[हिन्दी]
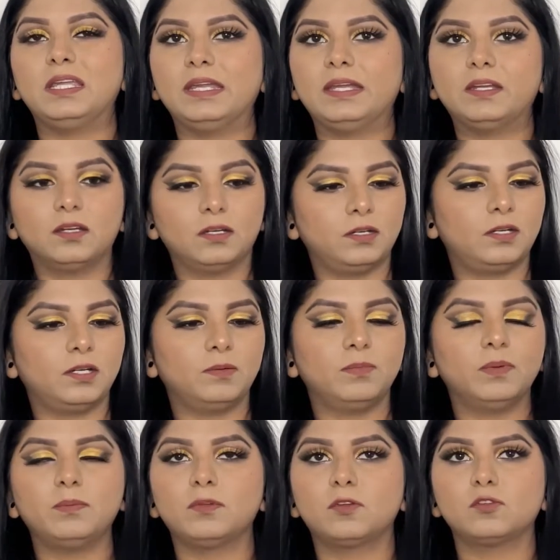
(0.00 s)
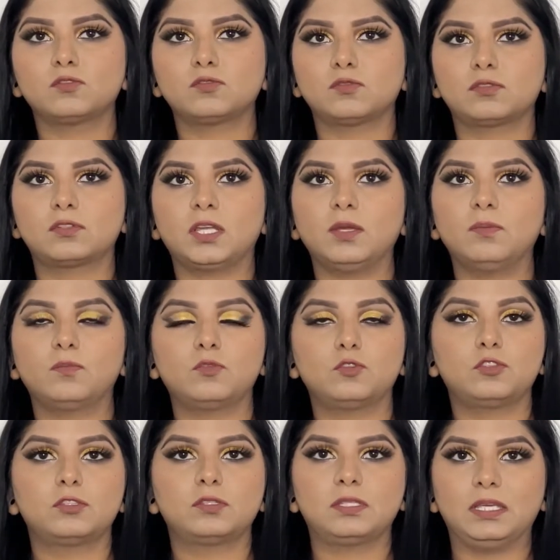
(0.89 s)
एट हंड्रेड में बिकॉज उस टाइम
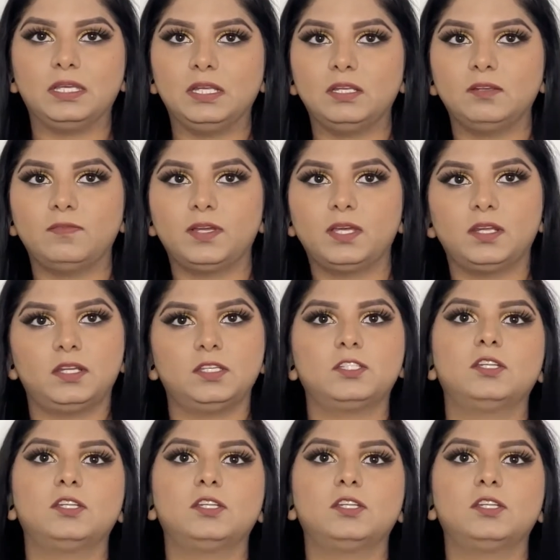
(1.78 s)
कुछ सेल वगैरह